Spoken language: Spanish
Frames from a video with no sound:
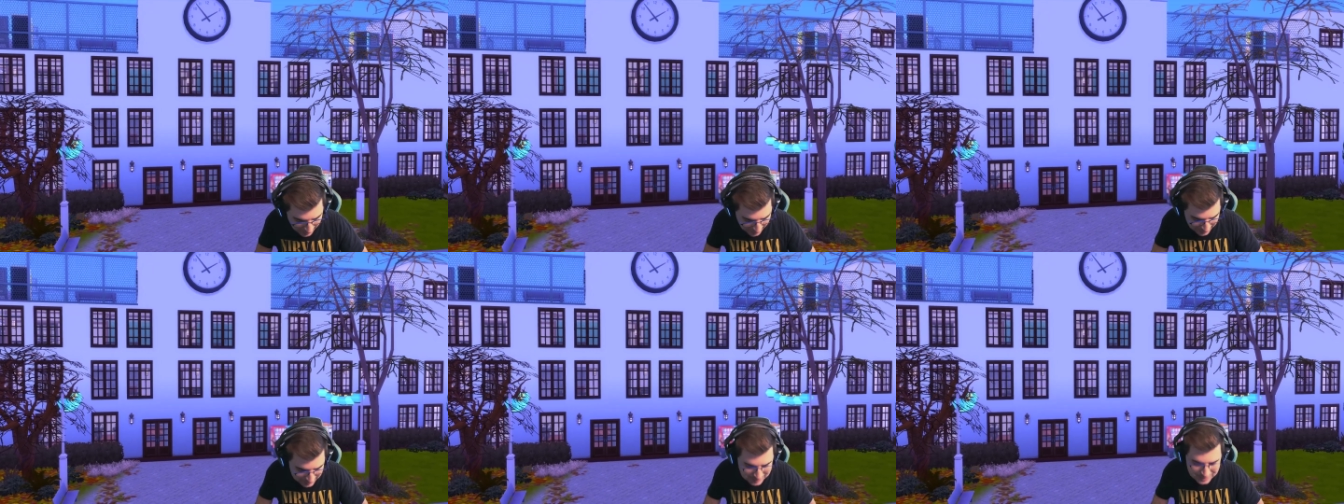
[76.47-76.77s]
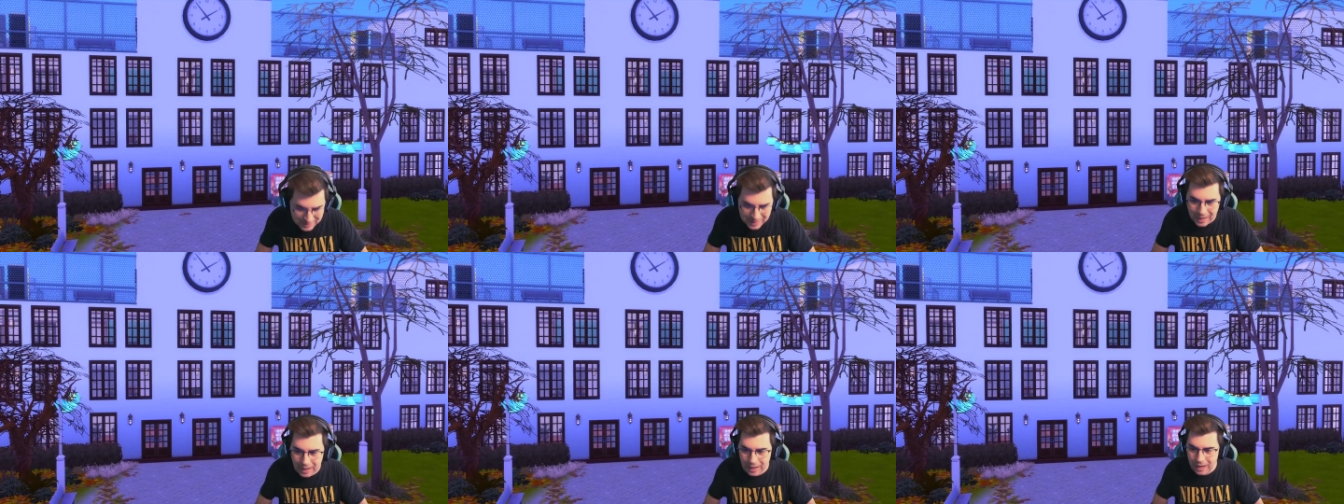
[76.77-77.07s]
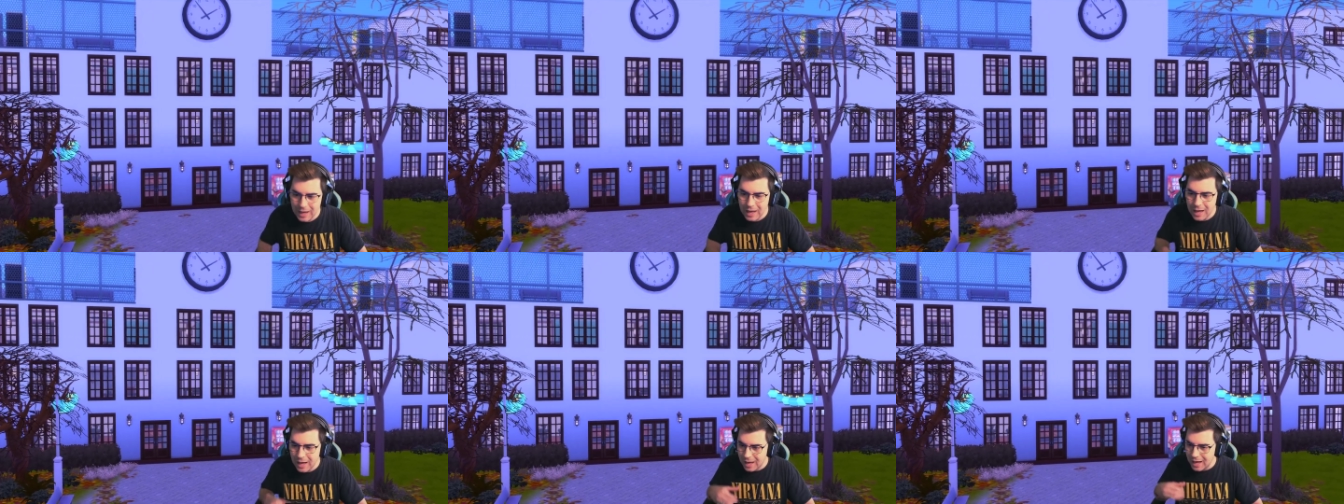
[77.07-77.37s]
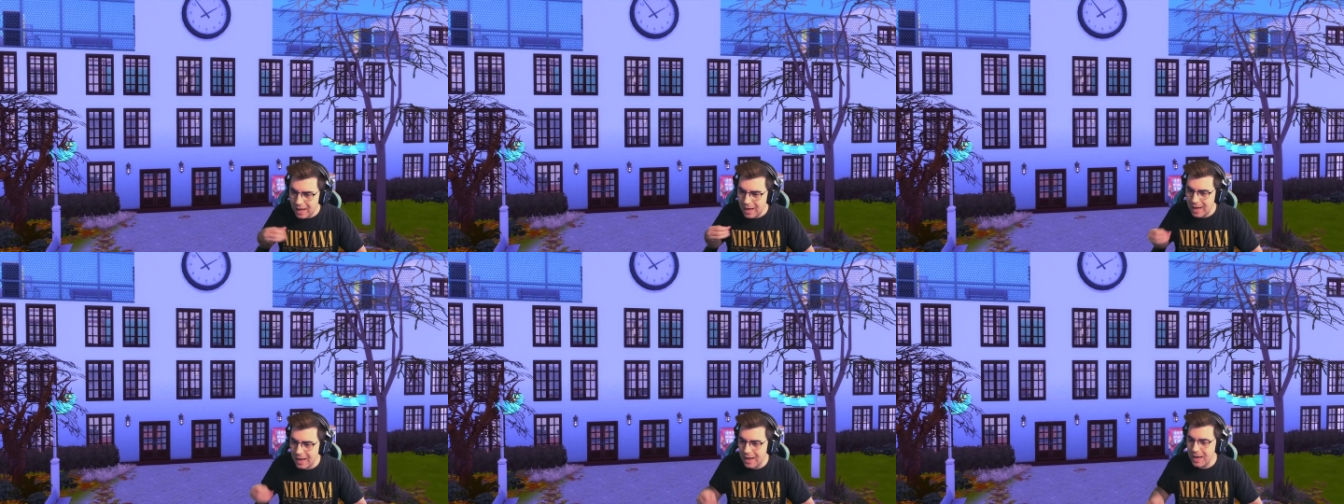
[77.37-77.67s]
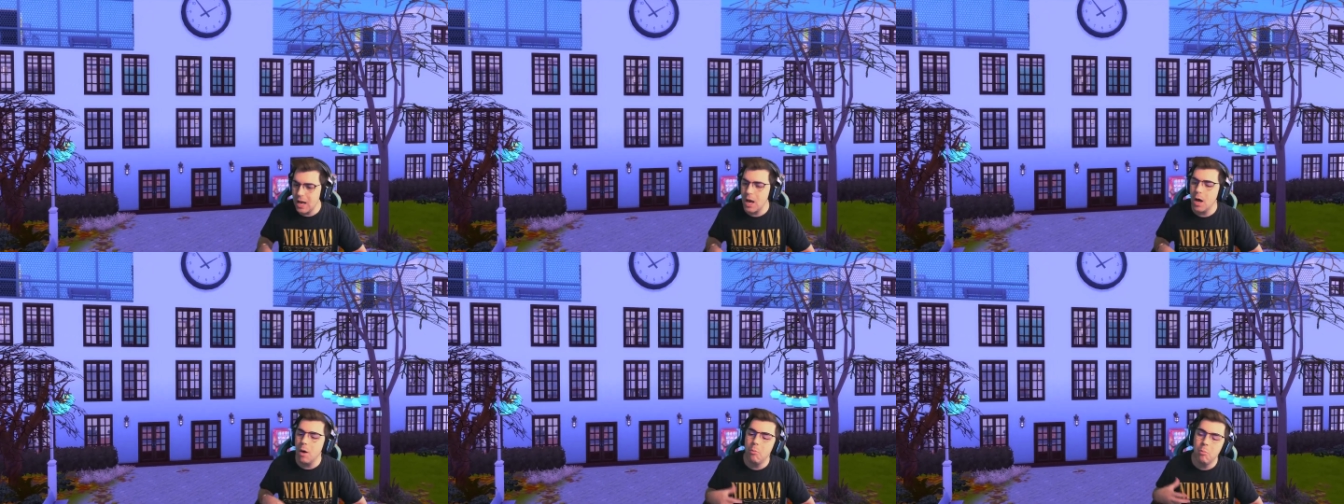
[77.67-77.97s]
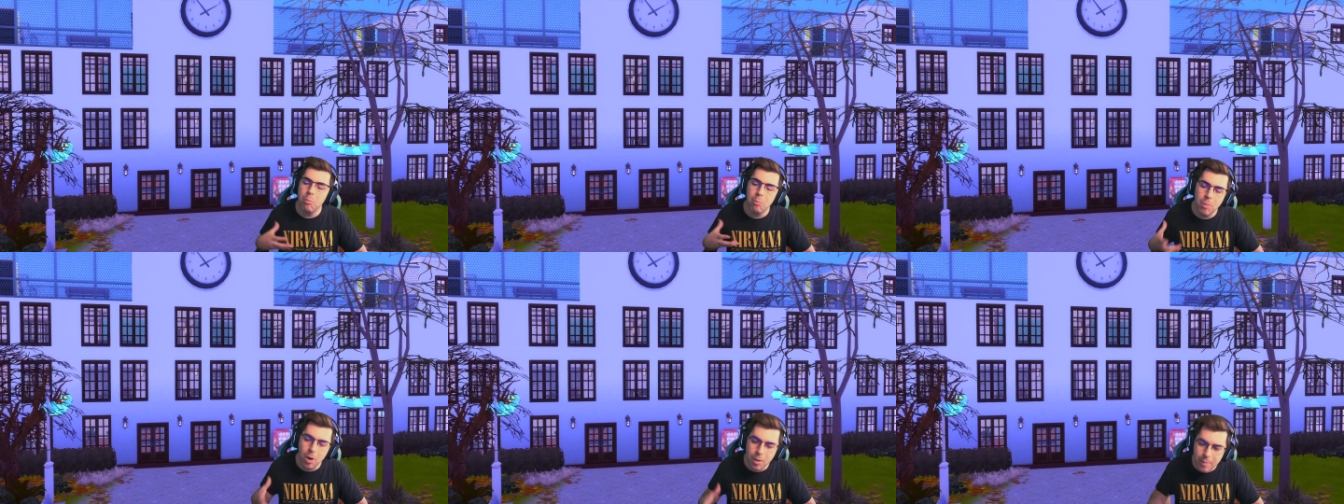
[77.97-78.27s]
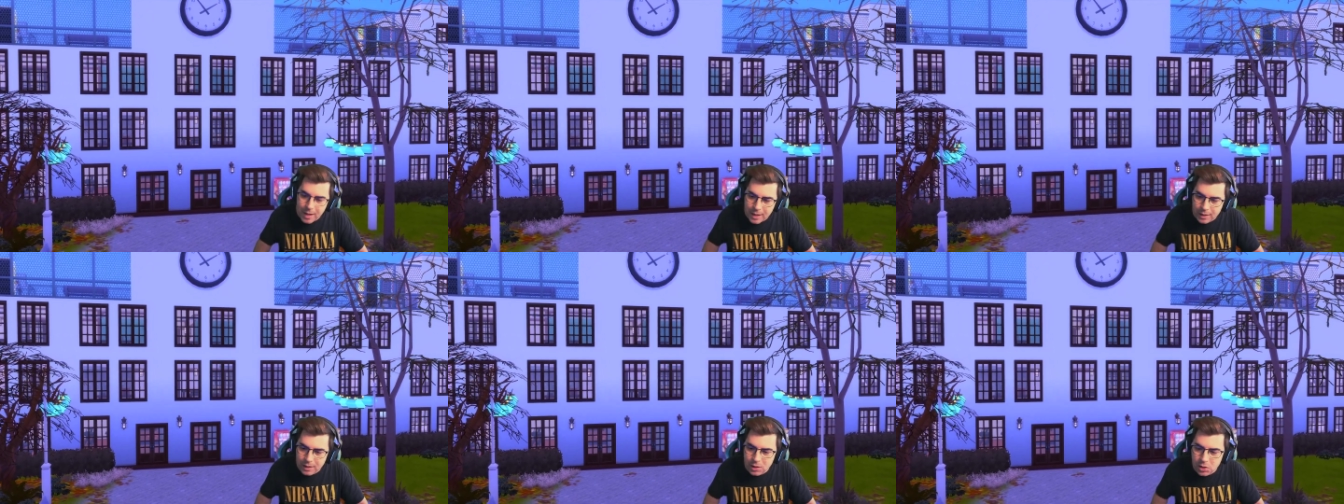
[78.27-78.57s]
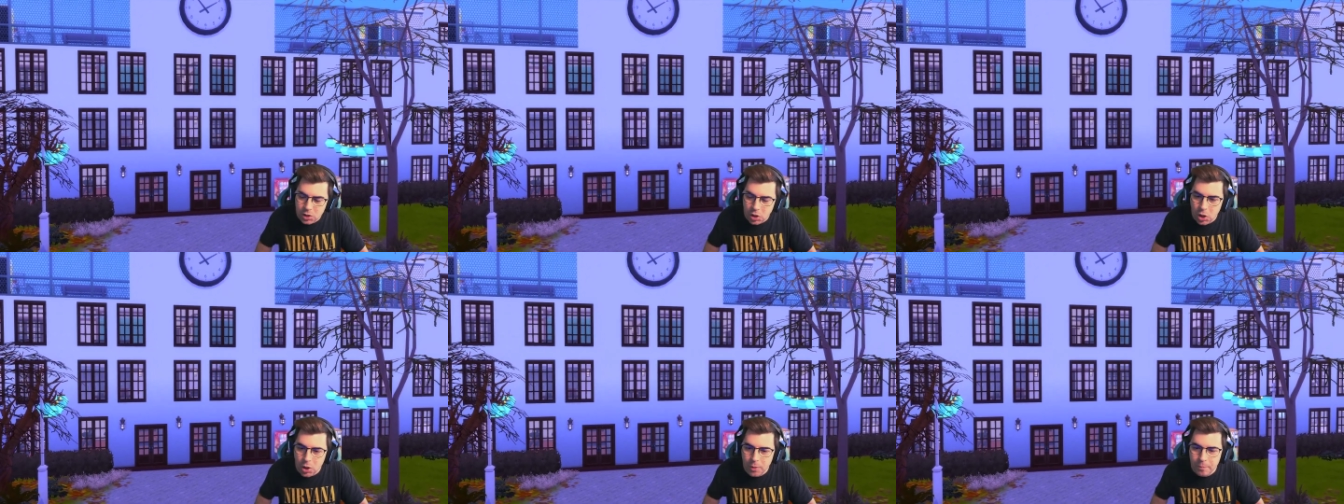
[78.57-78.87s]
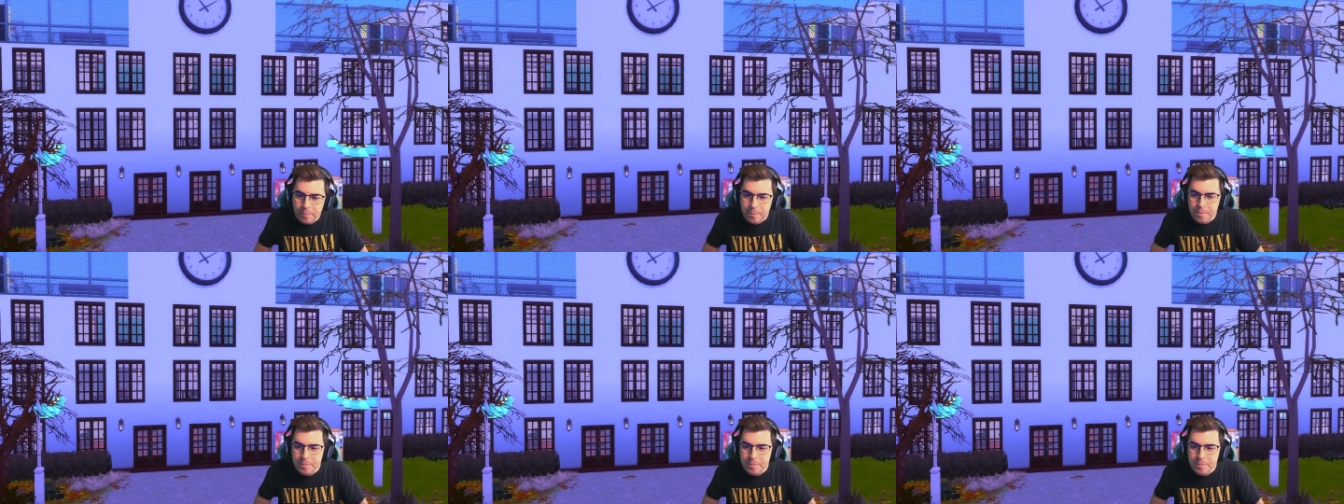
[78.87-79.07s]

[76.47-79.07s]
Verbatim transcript: hasta el momento.